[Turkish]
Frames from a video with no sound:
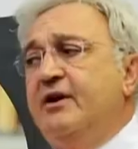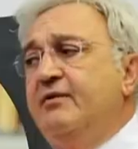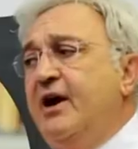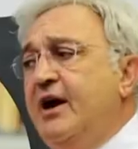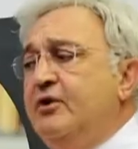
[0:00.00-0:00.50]

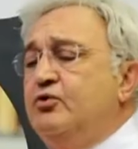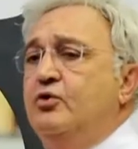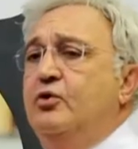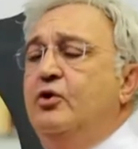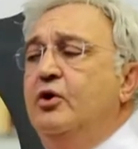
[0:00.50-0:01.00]
ve her
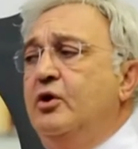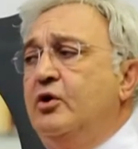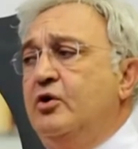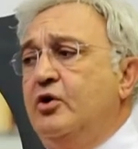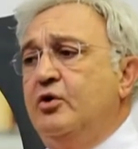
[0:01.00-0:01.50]
türlü
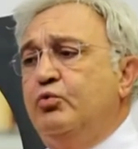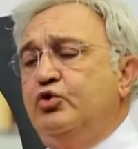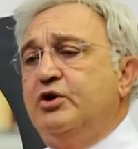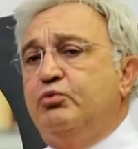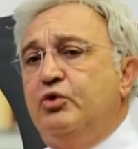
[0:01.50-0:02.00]
e, bu
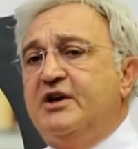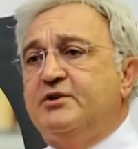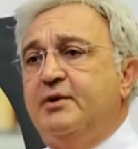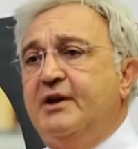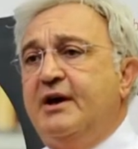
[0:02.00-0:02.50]
tür
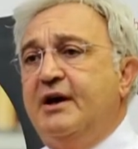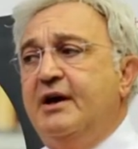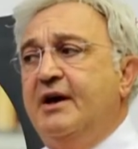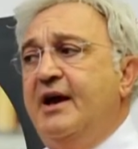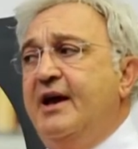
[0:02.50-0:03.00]
bulaşmalara
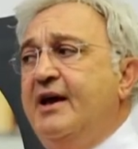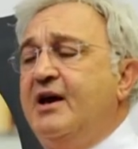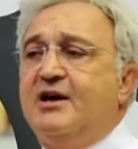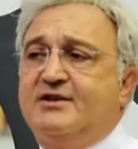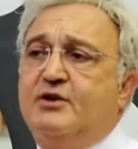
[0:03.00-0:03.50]
eğer
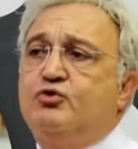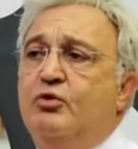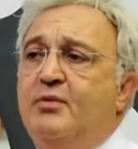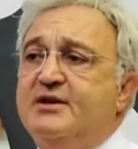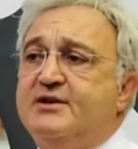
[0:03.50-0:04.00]
hassas
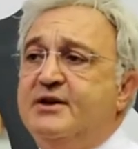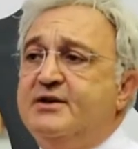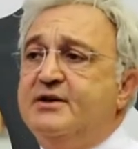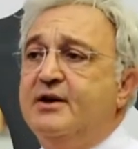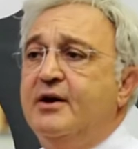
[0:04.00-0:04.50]

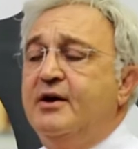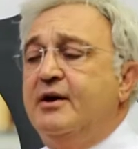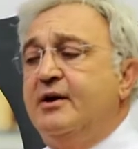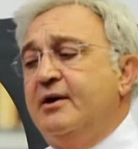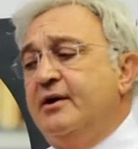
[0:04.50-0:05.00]
olmazsanız e,